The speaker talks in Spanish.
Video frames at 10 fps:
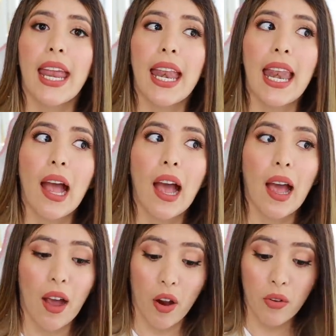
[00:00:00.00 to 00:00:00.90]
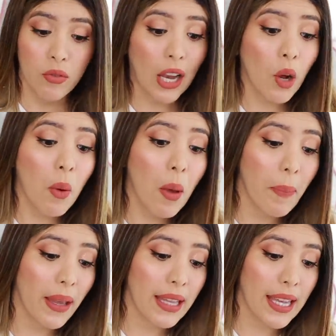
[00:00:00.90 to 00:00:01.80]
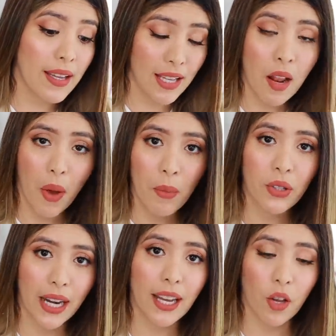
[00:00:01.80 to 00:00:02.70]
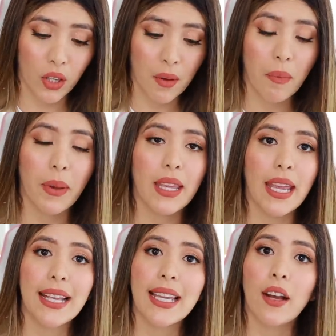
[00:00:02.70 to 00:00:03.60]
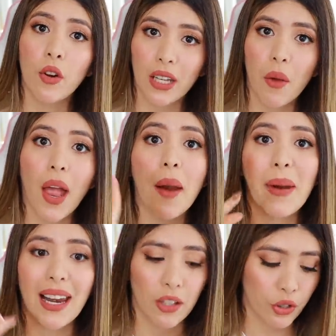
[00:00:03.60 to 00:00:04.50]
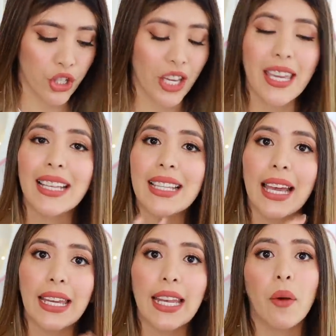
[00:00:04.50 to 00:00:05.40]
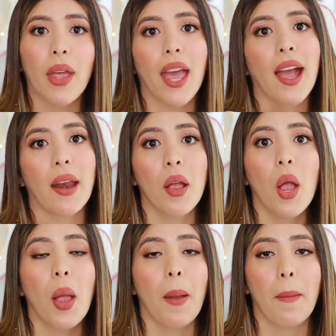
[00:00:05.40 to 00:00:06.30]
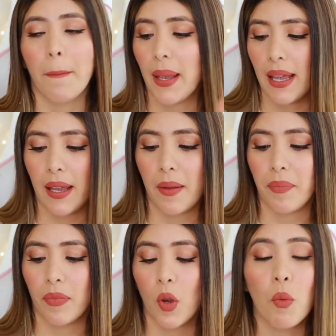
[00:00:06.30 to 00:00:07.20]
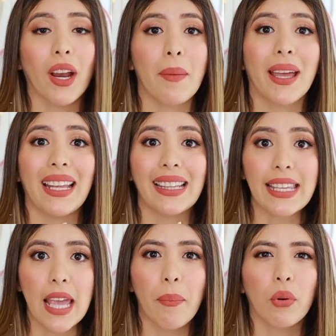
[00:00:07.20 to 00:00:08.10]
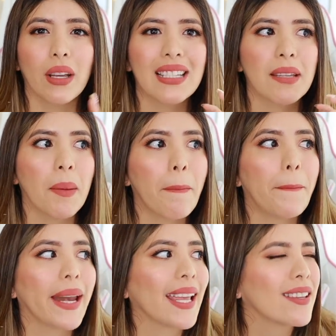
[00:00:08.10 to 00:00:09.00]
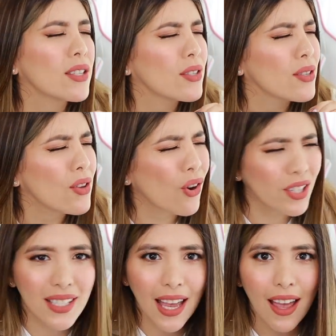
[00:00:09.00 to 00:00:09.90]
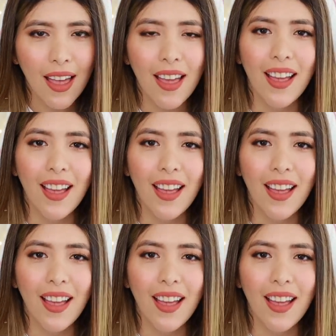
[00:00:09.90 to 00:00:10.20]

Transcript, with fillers: La, ya como me pedí, ya les voy a mostrar que otra me pedí. Esa otra la voy a dejar para la noche y esta de aquí la voy a dejar eh, como crema del día porque se ve preciosa